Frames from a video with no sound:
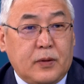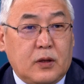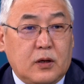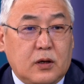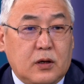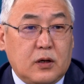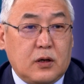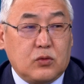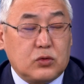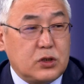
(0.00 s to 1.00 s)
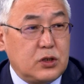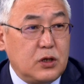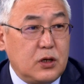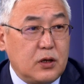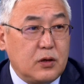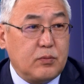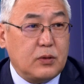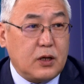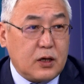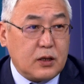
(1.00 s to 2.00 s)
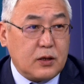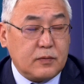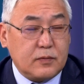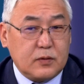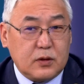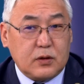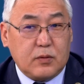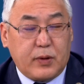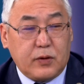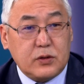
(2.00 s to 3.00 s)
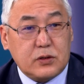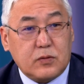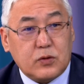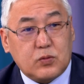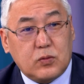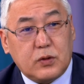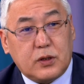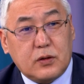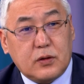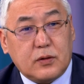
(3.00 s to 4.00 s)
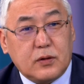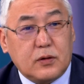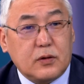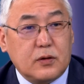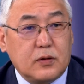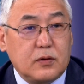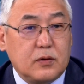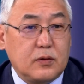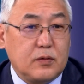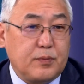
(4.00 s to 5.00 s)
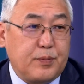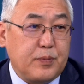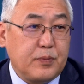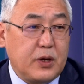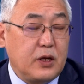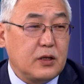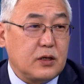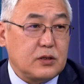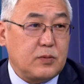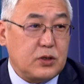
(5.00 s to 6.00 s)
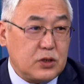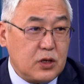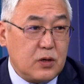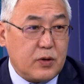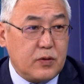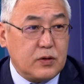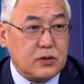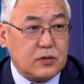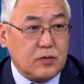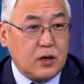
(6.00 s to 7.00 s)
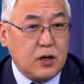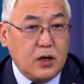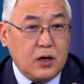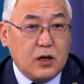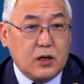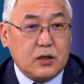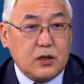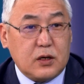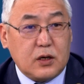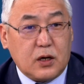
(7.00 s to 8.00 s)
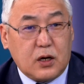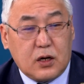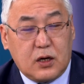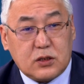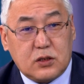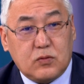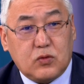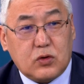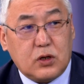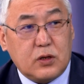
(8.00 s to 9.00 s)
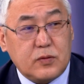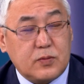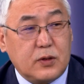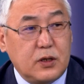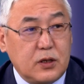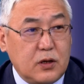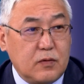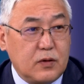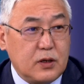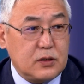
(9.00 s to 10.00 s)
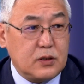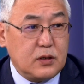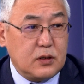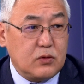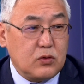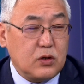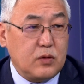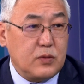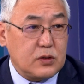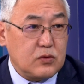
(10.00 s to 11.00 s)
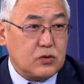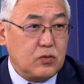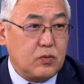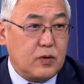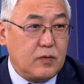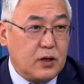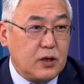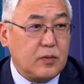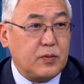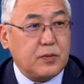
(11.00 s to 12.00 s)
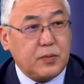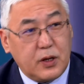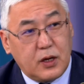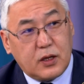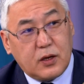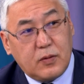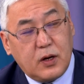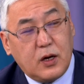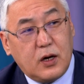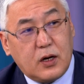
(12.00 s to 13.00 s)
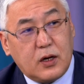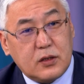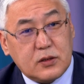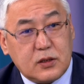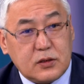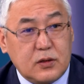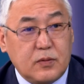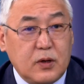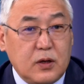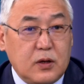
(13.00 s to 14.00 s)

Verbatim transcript: э, уточнили планы. Правительством республики принято распоряжение правительства, где каждым органам исполнительной власти, органам местного самоуправления, предприятиям, организациям